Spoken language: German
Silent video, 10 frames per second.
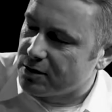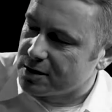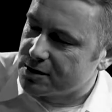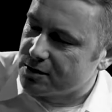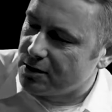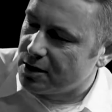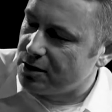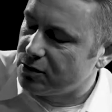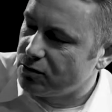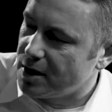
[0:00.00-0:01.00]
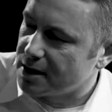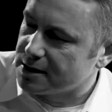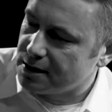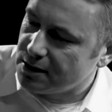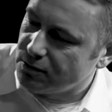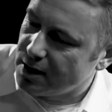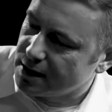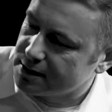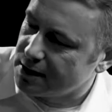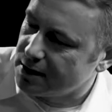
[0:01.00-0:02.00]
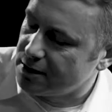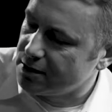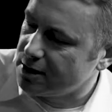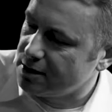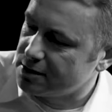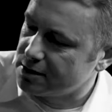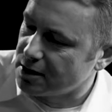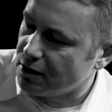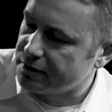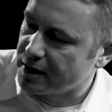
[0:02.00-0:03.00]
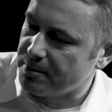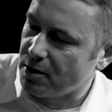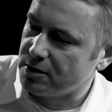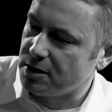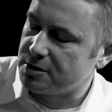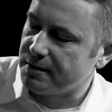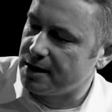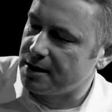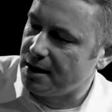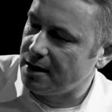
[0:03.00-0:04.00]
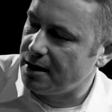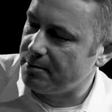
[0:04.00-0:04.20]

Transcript: kurz zur U-Achse. Die U-Achse ist aufgebaut in zwei Teile,